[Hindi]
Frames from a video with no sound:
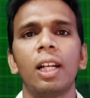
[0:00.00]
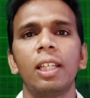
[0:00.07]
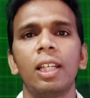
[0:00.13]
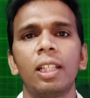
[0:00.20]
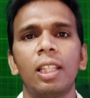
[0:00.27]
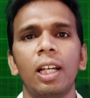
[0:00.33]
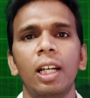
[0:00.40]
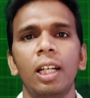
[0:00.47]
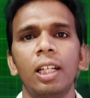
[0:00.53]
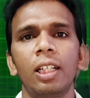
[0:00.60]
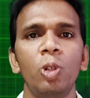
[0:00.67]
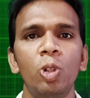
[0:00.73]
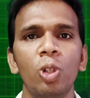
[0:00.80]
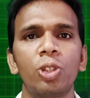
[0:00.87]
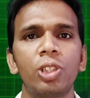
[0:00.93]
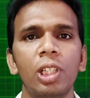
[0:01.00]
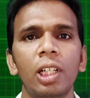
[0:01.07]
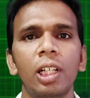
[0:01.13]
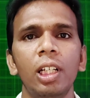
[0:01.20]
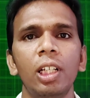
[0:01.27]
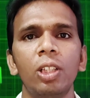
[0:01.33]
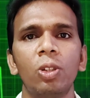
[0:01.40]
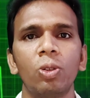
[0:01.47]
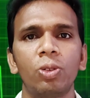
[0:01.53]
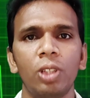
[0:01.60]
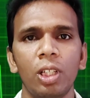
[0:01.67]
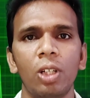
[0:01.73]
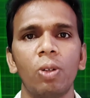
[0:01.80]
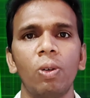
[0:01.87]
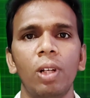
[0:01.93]
जाना जाता है तो वीडियो अच्छी लगे तो
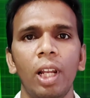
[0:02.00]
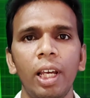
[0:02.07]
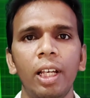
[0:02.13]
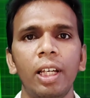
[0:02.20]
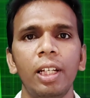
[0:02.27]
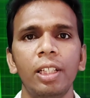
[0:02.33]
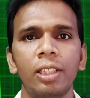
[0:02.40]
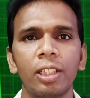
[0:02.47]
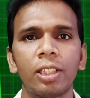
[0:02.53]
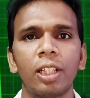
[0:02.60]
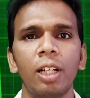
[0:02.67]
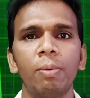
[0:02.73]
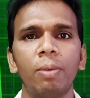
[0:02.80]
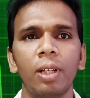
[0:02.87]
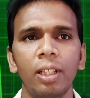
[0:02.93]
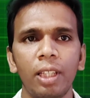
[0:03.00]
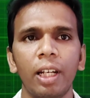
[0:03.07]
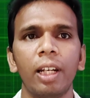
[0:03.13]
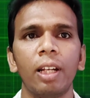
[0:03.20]
चैनल को लाइक करें सब्सक्राइब करें